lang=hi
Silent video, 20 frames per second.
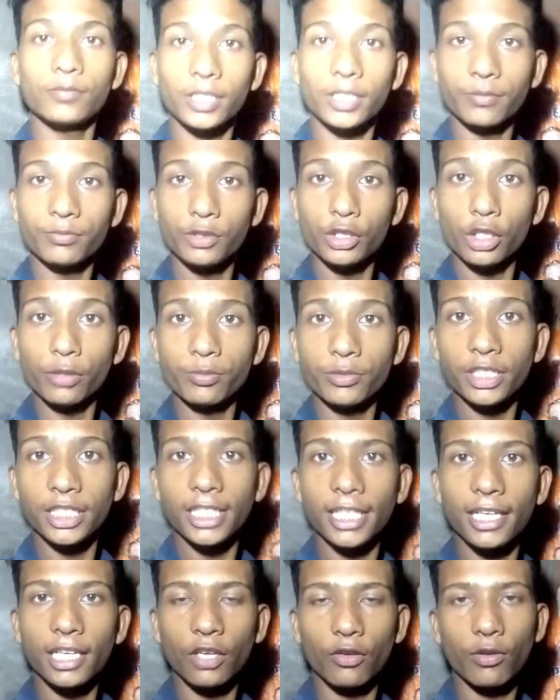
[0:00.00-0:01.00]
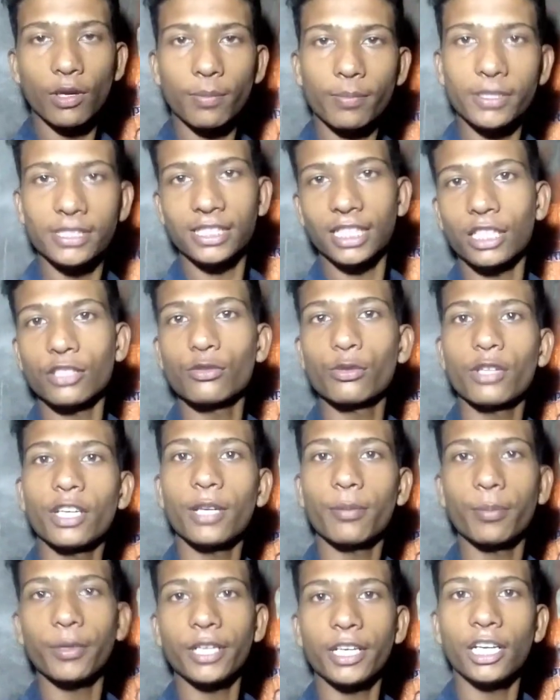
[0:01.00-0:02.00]
सब्जी लेकर वापस आ चुके हैं
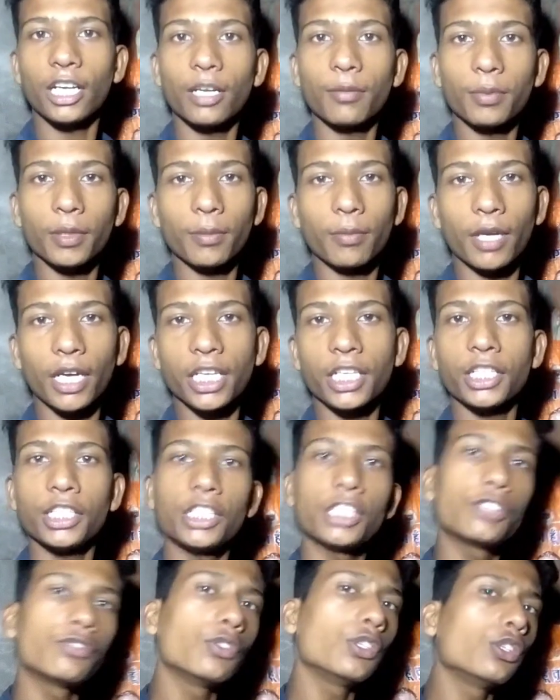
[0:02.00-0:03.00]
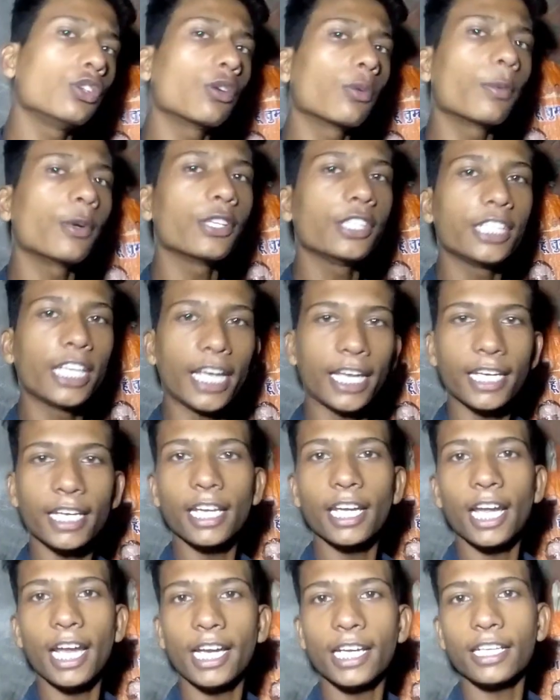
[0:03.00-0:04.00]
अपने घर पे बाकी इस वीडियो को यहीं के
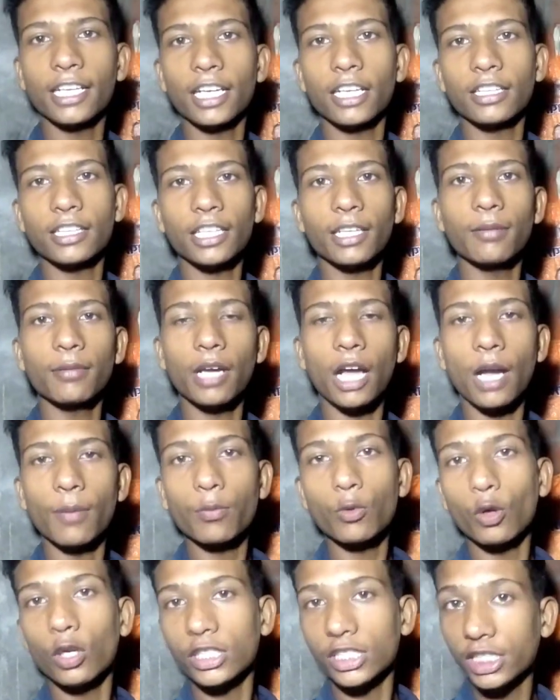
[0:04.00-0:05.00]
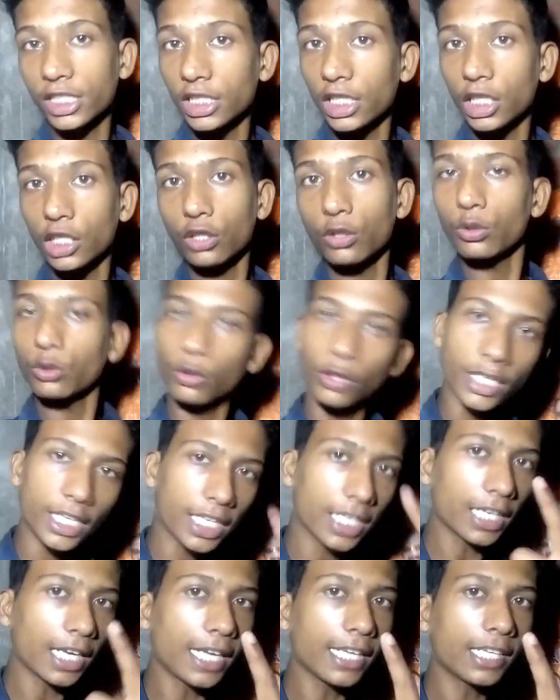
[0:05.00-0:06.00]
एंड करते हैं आपको अच्छी लगी तो एक
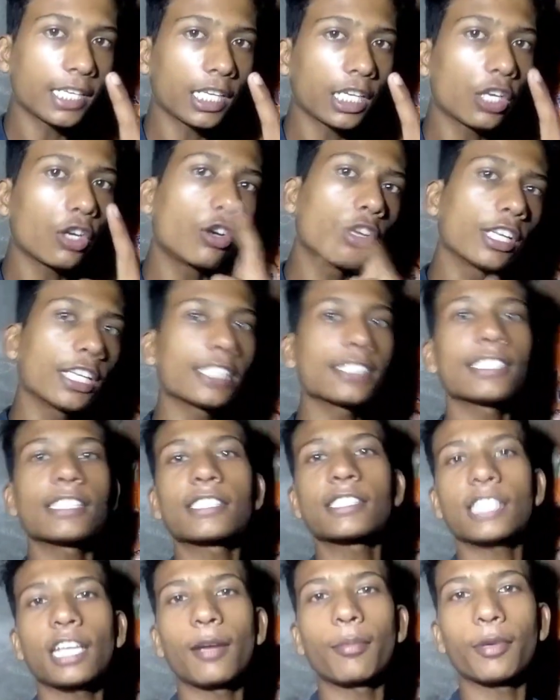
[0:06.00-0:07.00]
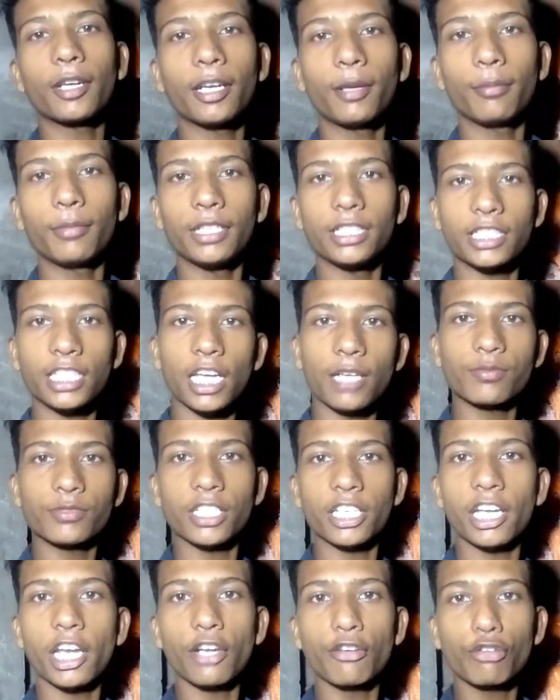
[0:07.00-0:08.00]
लाइक करें और एक सब्सक्राइब करें मिलते हैं आपसे
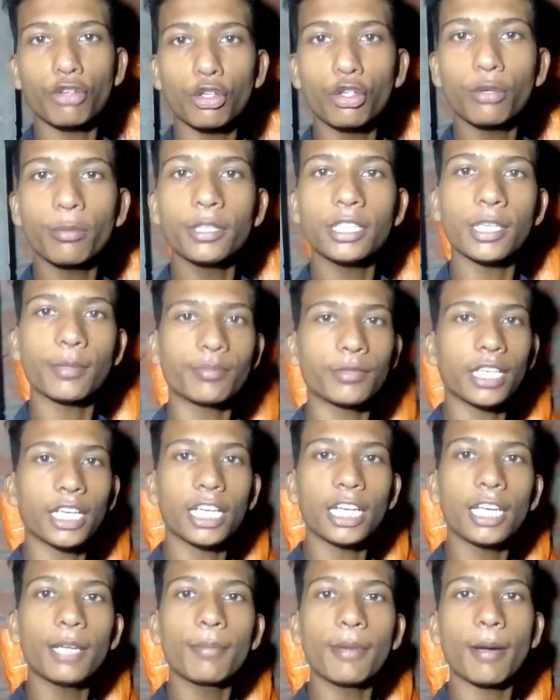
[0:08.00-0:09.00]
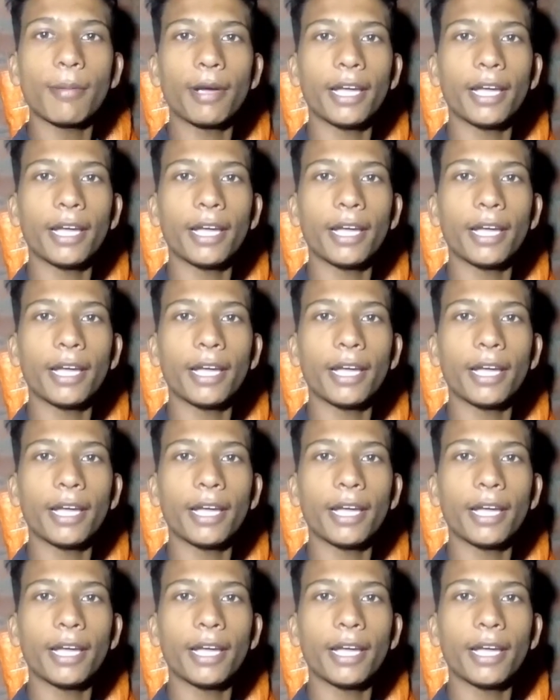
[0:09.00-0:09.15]
नेक्स्ट वीडियो में तब तक के लिए बाय बाय